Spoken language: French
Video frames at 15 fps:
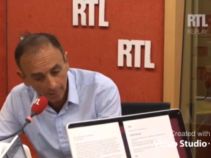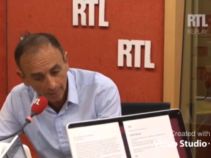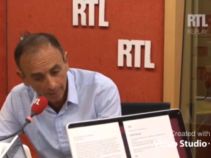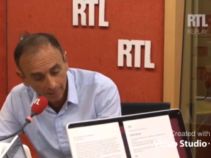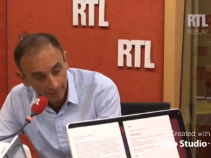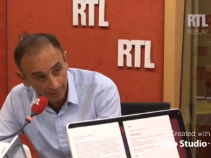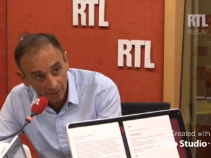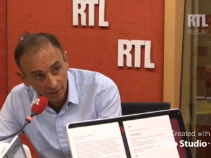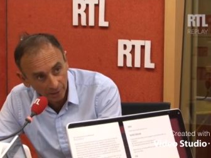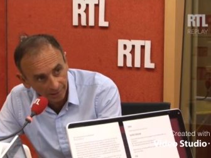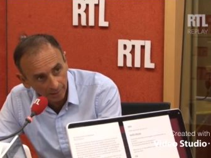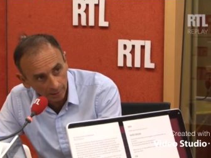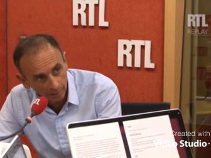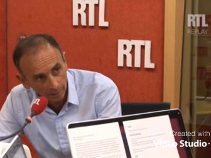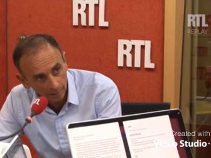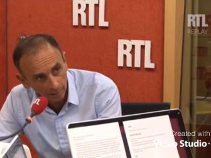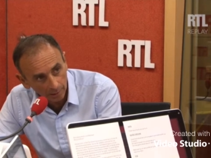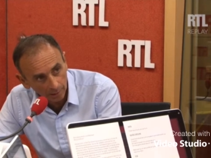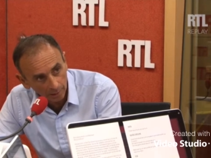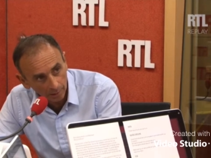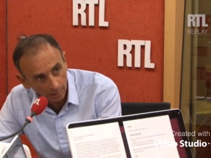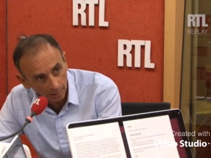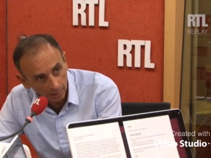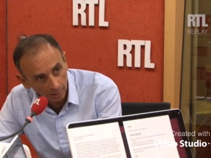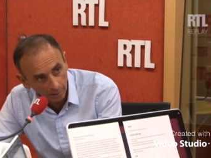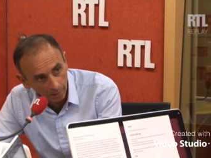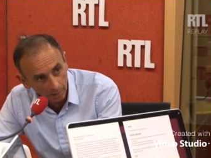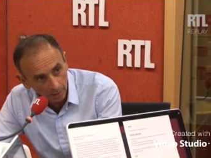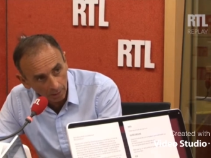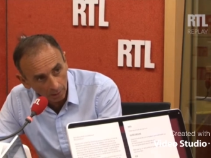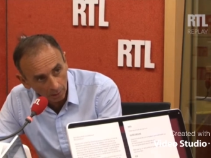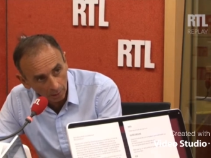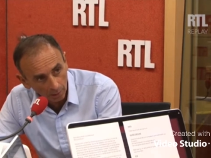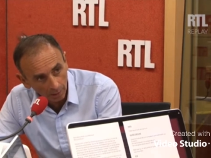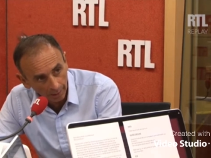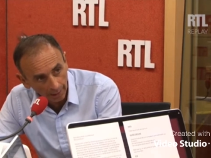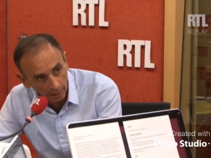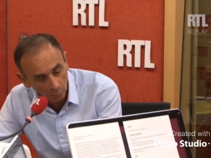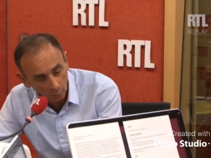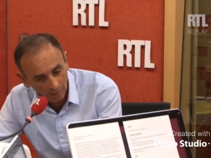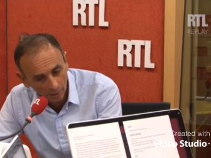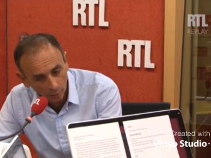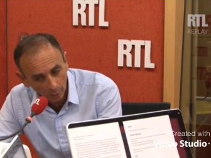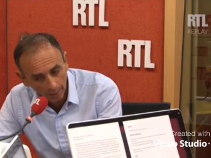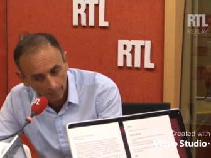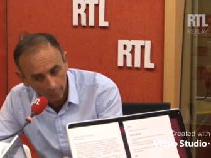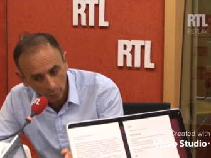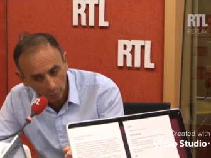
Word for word: c'est déjà le cas. Non, il n'y a, a, pas, 20